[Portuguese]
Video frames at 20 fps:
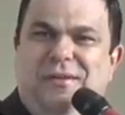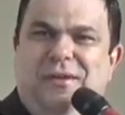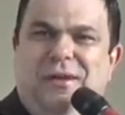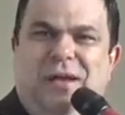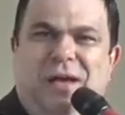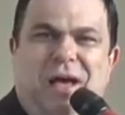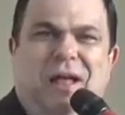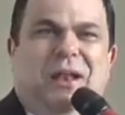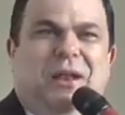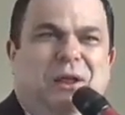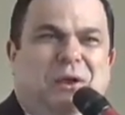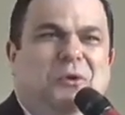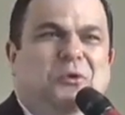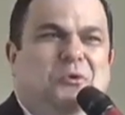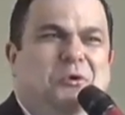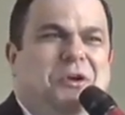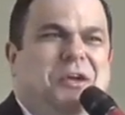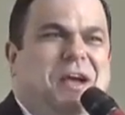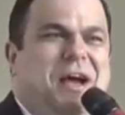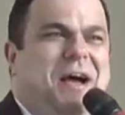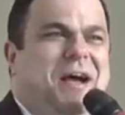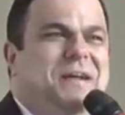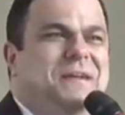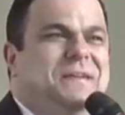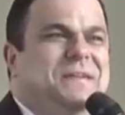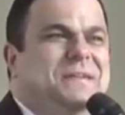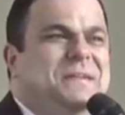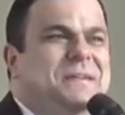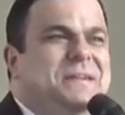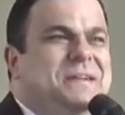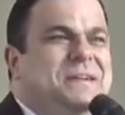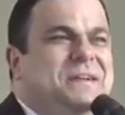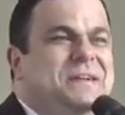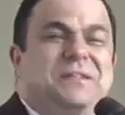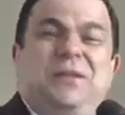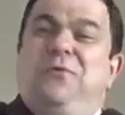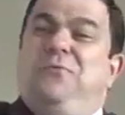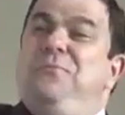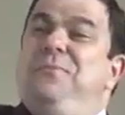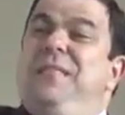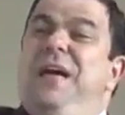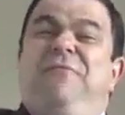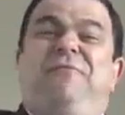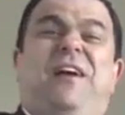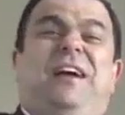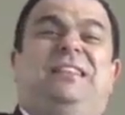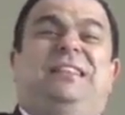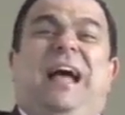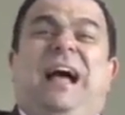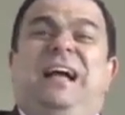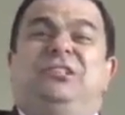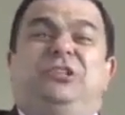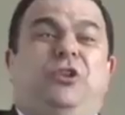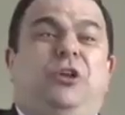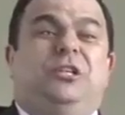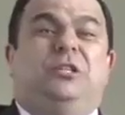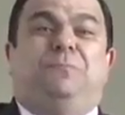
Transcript: Aleluia. Então, na verdade, nós